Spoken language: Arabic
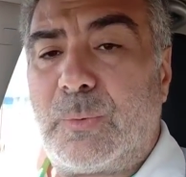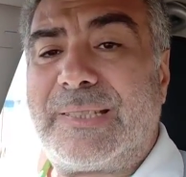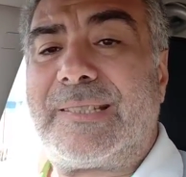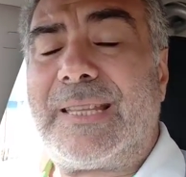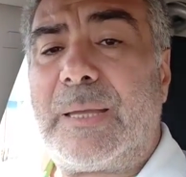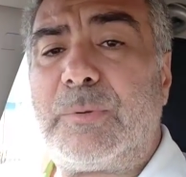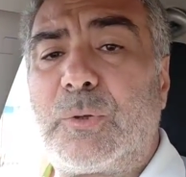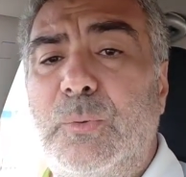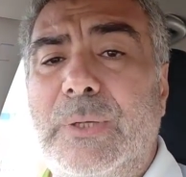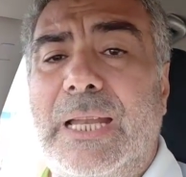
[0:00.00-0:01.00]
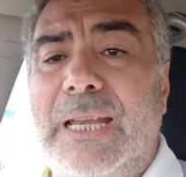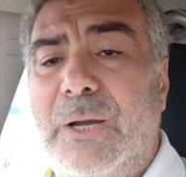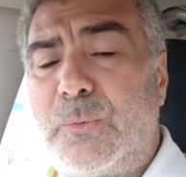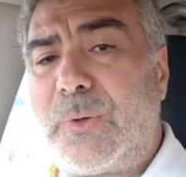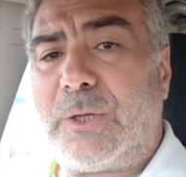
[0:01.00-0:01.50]
والسابقون
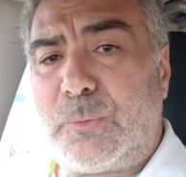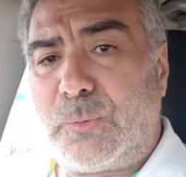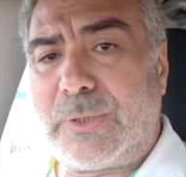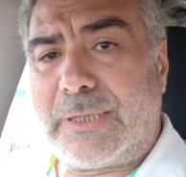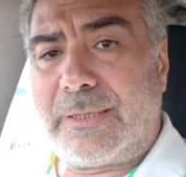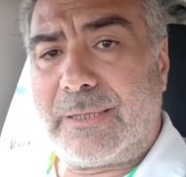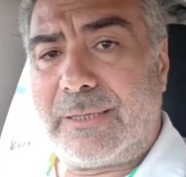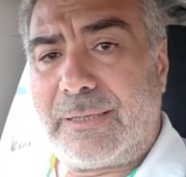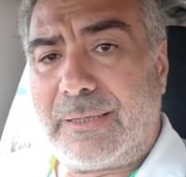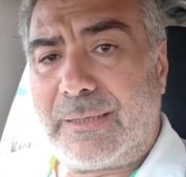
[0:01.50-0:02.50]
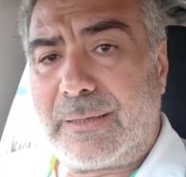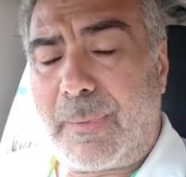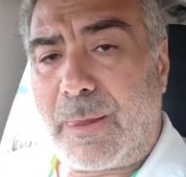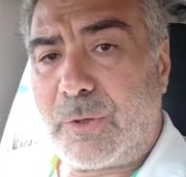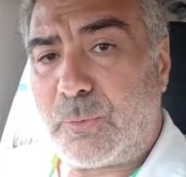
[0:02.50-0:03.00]
الأولون
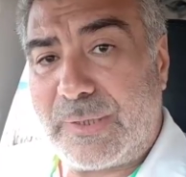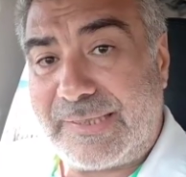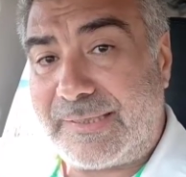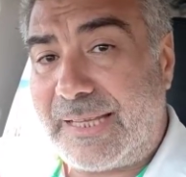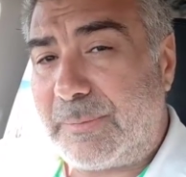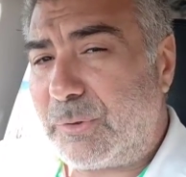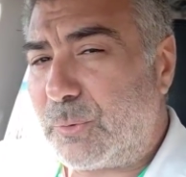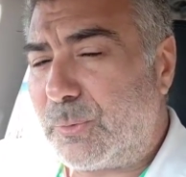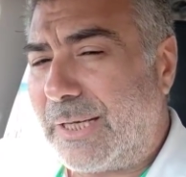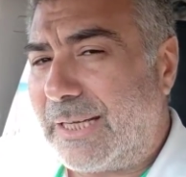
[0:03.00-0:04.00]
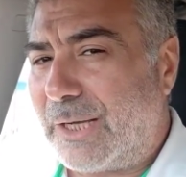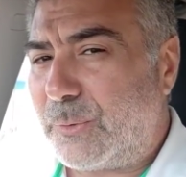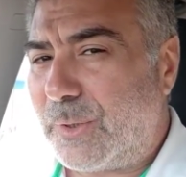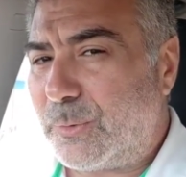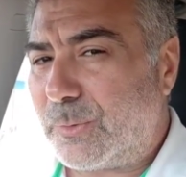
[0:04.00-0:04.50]
والسابقون
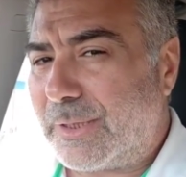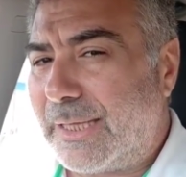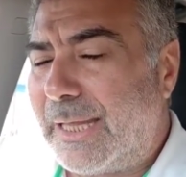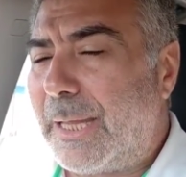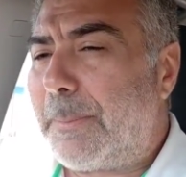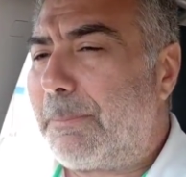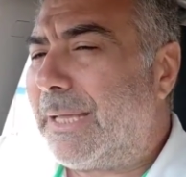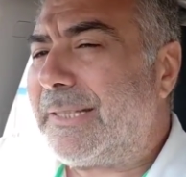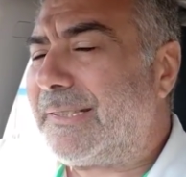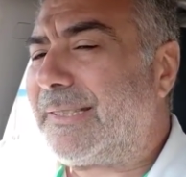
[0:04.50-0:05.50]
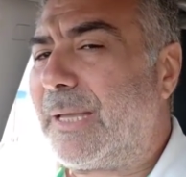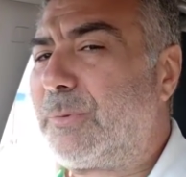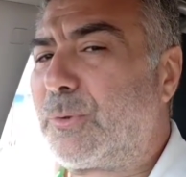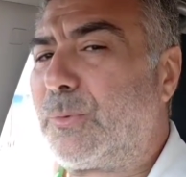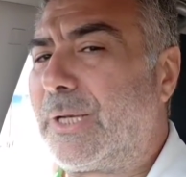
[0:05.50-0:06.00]
الأولون من
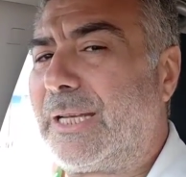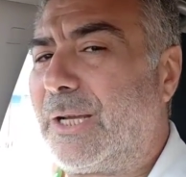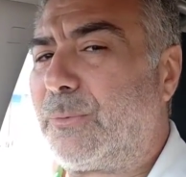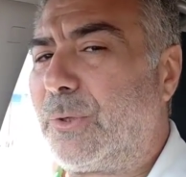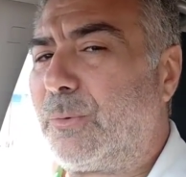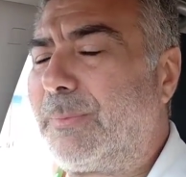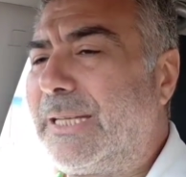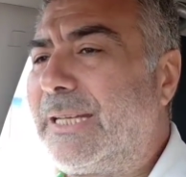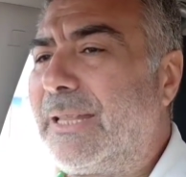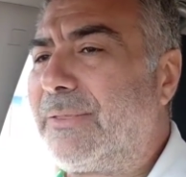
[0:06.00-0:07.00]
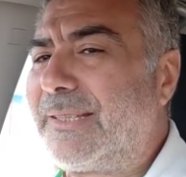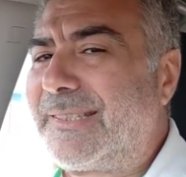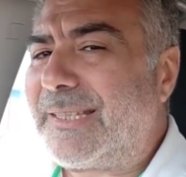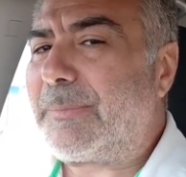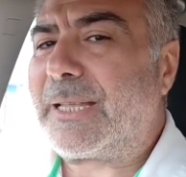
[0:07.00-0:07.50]
السابقون الأولون من الذي
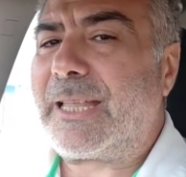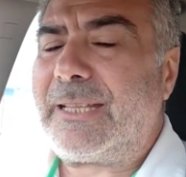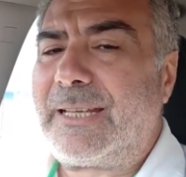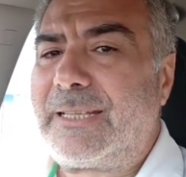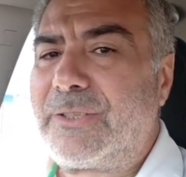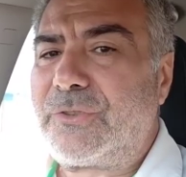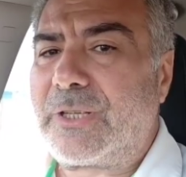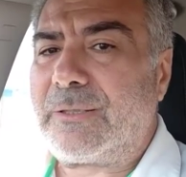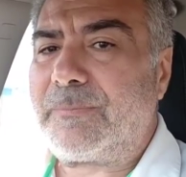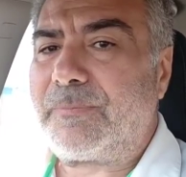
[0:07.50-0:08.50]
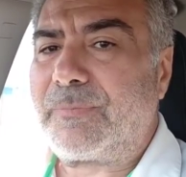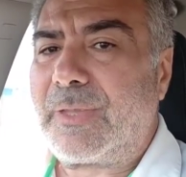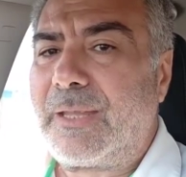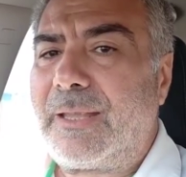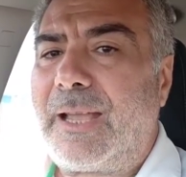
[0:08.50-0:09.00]
سبق إلى الهجرة
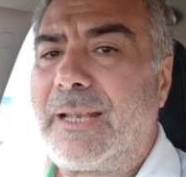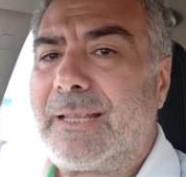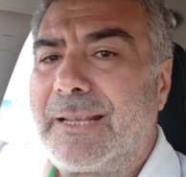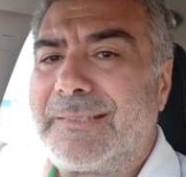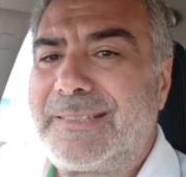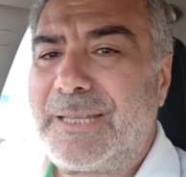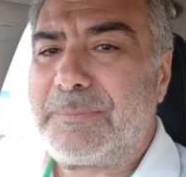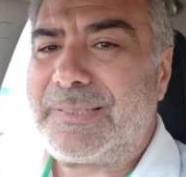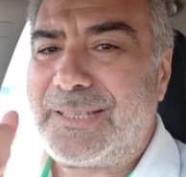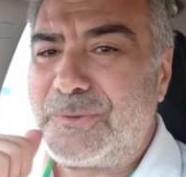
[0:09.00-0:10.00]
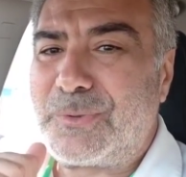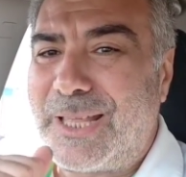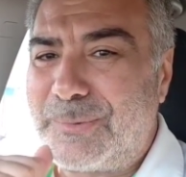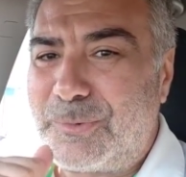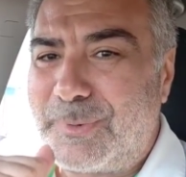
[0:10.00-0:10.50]
على رأسهم
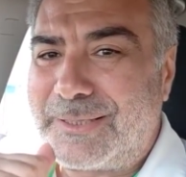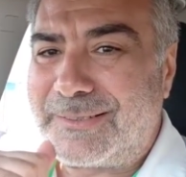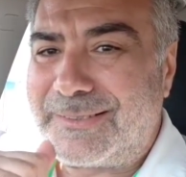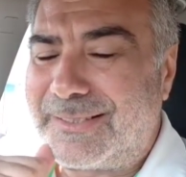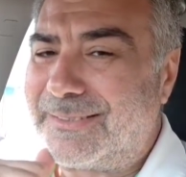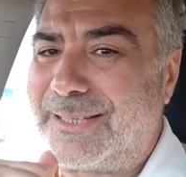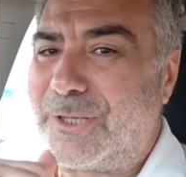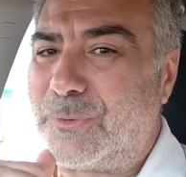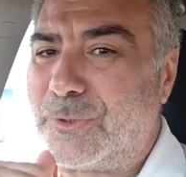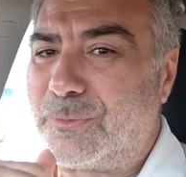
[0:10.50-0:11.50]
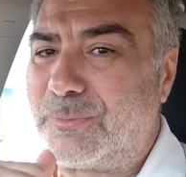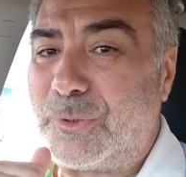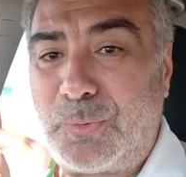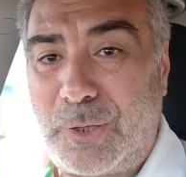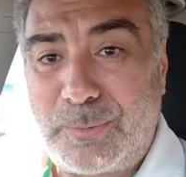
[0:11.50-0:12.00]
سيدنا أبو بكر رضي الله عنه
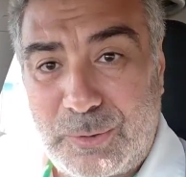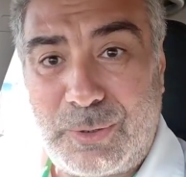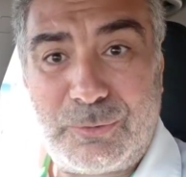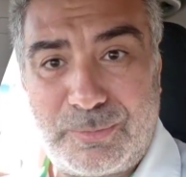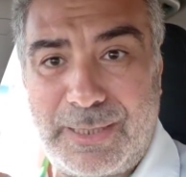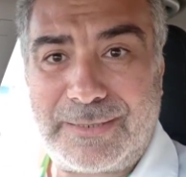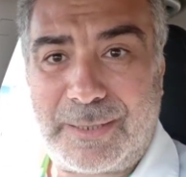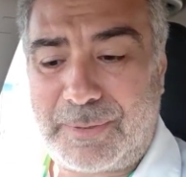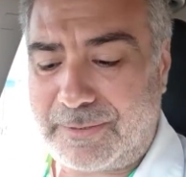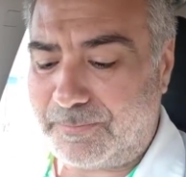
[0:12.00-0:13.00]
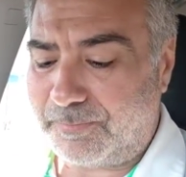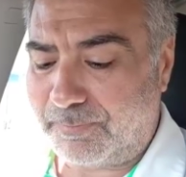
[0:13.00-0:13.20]
وعمر وعثمان طبعا